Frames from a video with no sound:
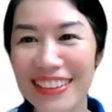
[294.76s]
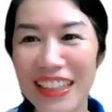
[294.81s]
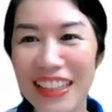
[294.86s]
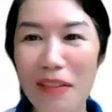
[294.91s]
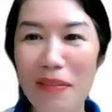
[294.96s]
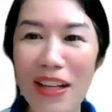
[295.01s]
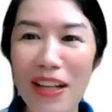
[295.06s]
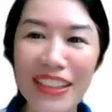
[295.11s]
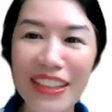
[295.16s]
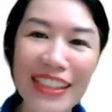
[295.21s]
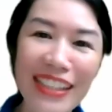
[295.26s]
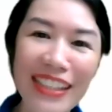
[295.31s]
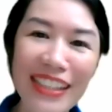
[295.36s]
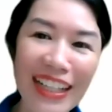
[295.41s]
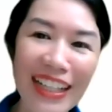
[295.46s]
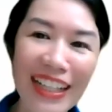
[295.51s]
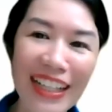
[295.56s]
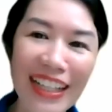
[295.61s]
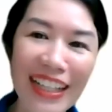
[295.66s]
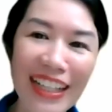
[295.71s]
các bạn tương
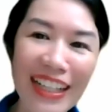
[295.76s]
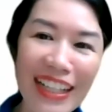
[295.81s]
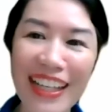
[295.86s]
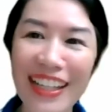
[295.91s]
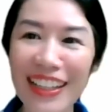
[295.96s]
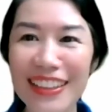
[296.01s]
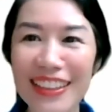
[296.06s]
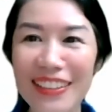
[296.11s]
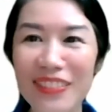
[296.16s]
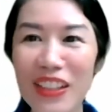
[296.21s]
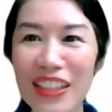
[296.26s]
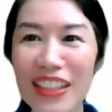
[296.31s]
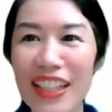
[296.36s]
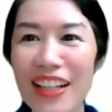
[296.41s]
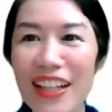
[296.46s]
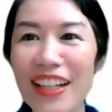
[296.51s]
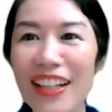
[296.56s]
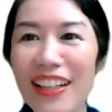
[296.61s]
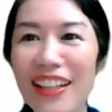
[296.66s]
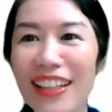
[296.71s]
tác đi
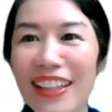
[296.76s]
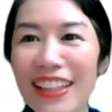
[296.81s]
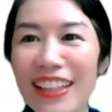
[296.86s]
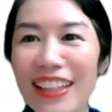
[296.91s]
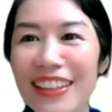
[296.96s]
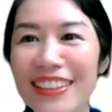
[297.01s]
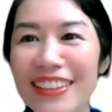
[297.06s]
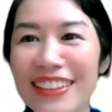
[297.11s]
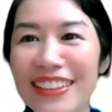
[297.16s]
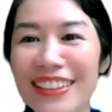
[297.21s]
mọi người ơi